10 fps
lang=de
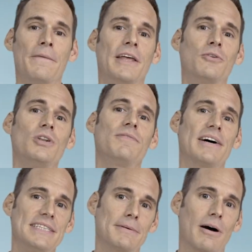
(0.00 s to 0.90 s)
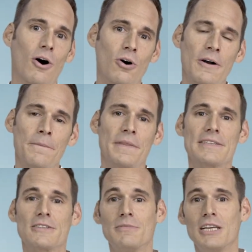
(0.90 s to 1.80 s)
Natürlich weiß ich aber auch,
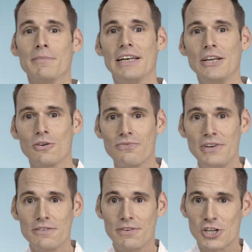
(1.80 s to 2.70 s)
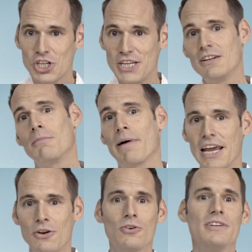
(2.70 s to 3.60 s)
dass es zum Thema Ernährung viele verschiedene
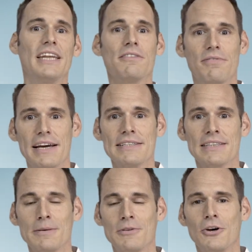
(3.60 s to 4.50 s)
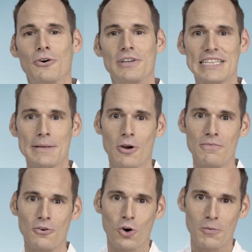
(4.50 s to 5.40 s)
Meinungen und Denkweisen gibt und deshalb
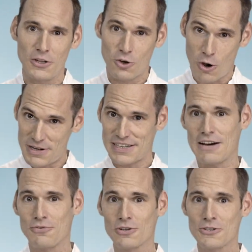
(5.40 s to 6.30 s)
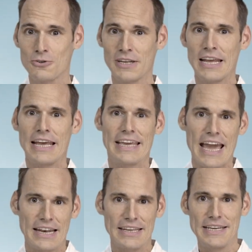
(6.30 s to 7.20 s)
können wir auch über die Kommentarfunktion
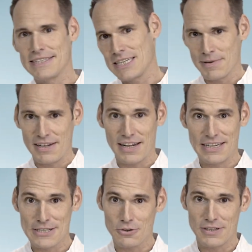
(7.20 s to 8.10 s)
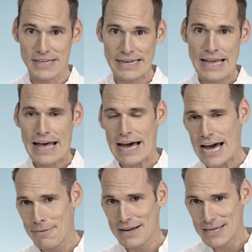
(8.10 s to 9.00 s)
gerne hitzig miteinander diskutieren,
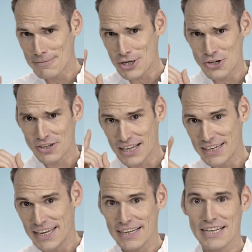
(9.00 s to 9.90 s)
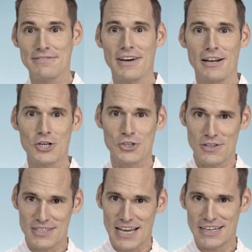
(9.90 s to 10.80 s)
aber immer schön daran denken, dass wir alle
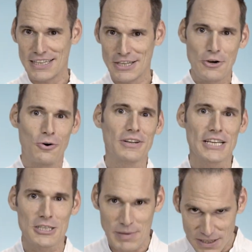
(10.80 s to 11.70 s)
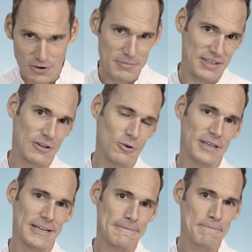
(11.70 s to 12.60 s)
schön sachlich und respektvoll miteinander
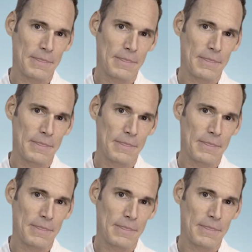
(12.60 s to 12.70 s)
umgehen.